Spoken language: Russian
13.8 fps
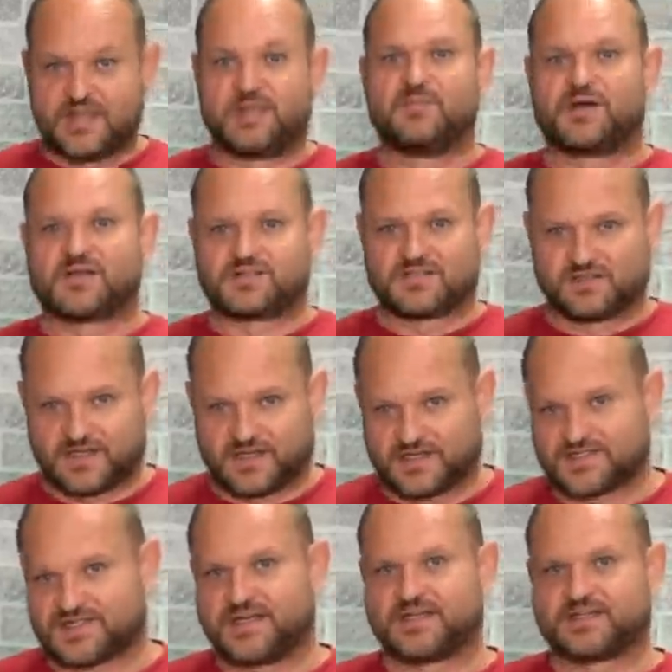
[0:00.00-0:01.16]
и
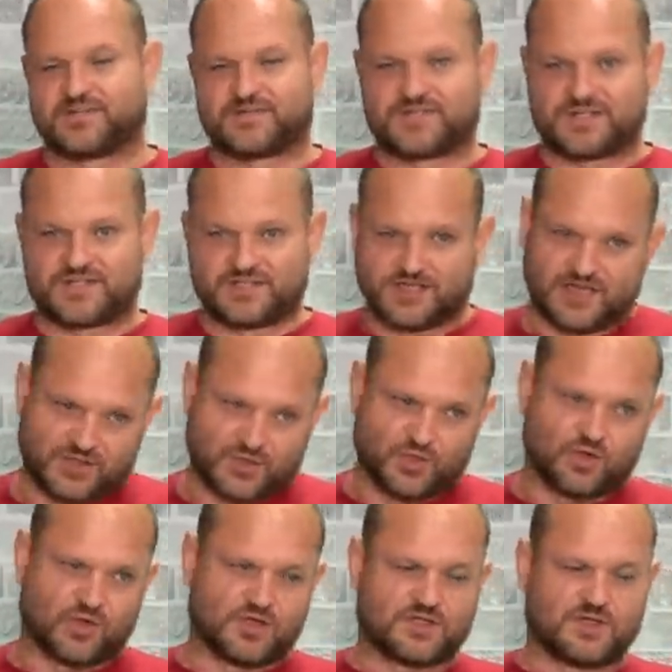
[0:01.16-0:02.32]
Мерседес это всегда
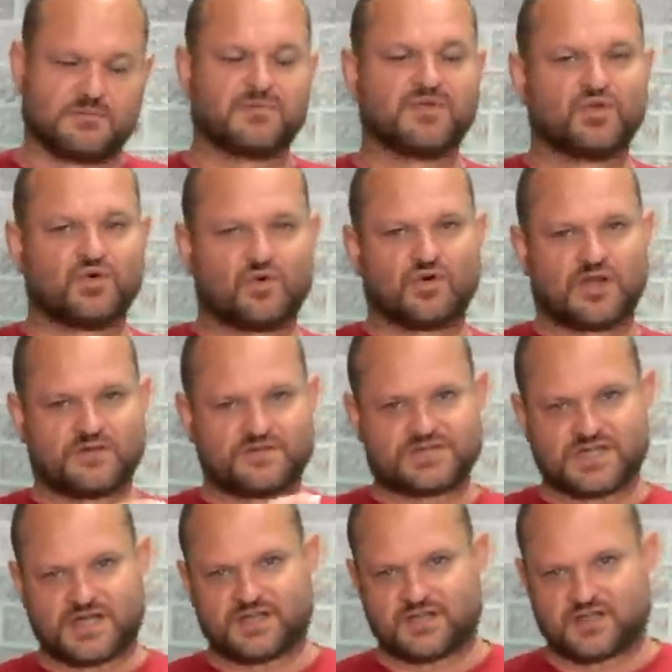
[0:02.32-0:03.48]
долго. Там много
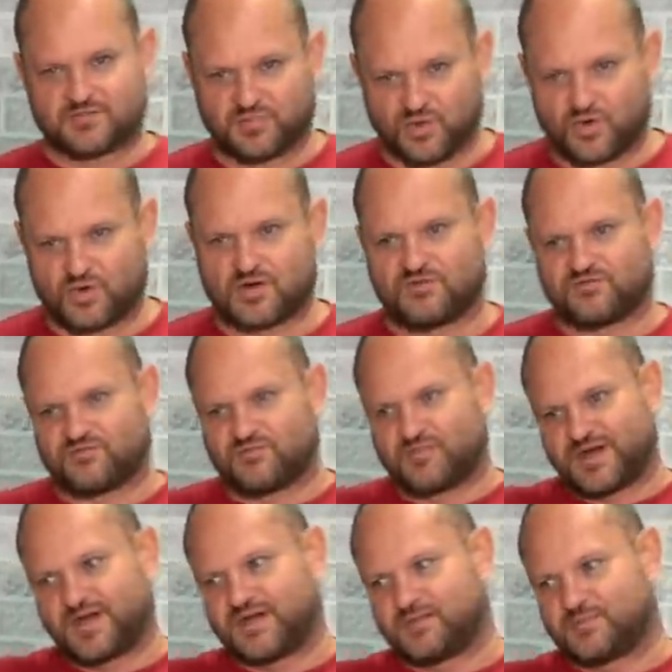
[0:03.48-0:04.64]
всяких блоков.
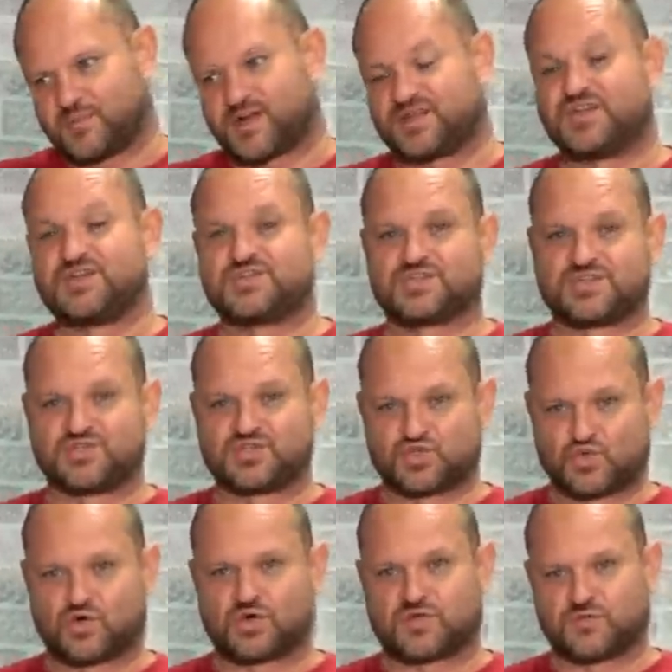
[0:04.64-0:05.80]
Мы практически
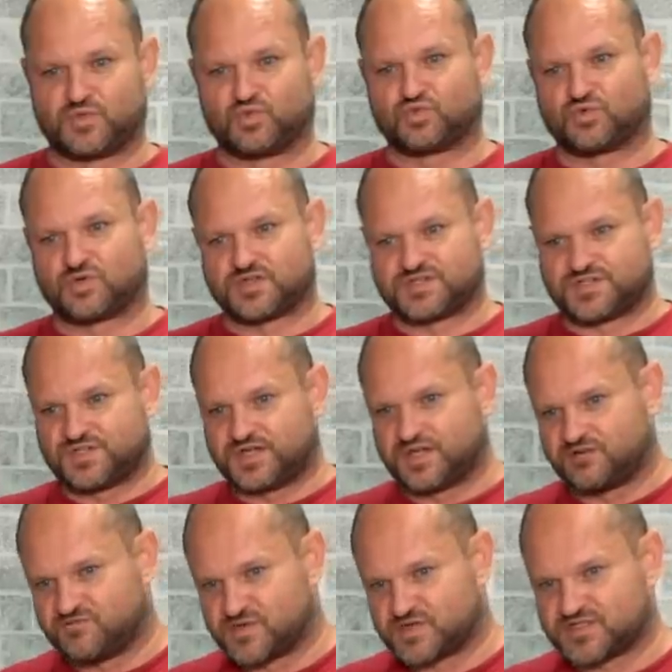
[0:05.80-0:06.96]
40 минут только сидели
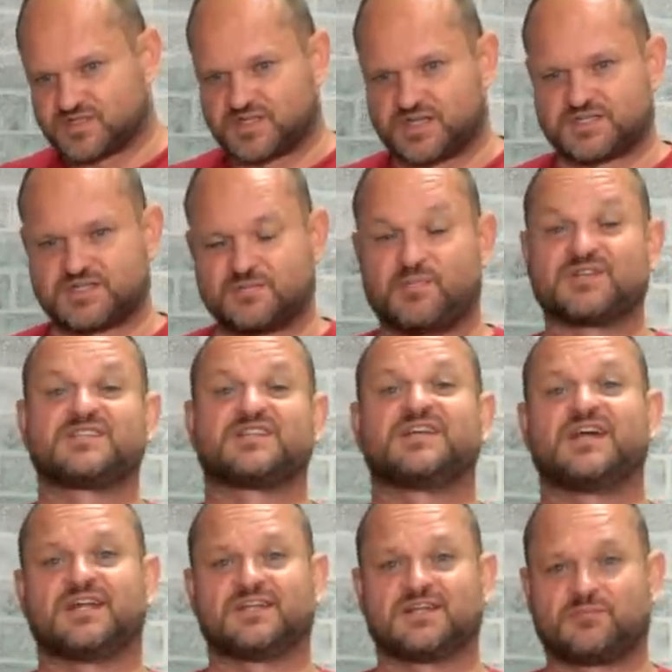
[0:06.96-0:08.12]
в Мерседесе,
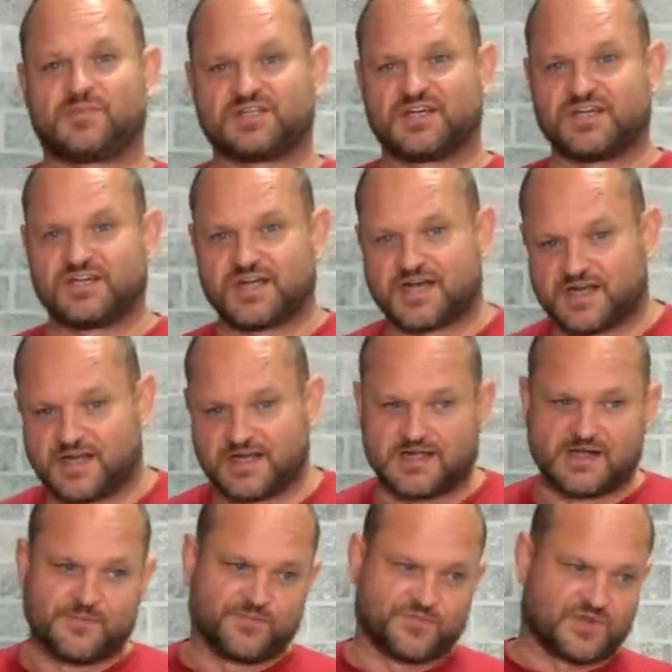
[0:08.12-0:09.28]
постоянно подгоняли
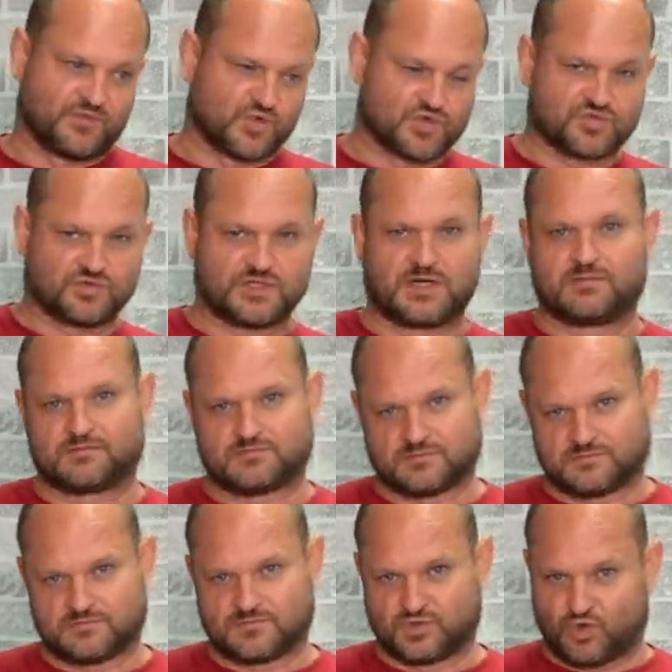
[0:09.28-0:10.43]
того, что там
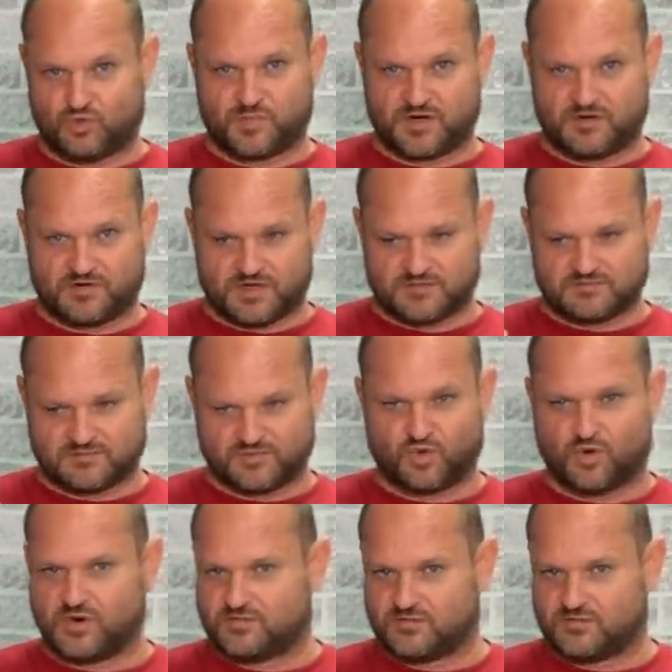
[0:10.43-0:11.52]
топлива ноль,